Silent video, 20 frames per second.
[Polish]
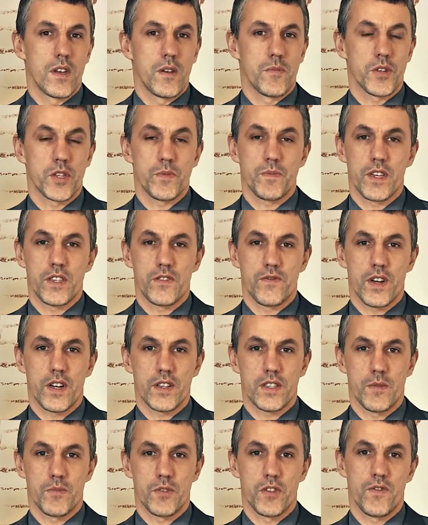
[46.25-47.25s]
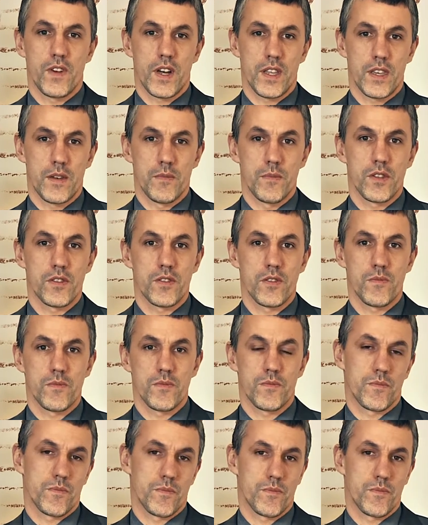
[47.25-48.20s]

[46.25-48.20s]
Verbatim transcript: przez Państwa akceptowane, będą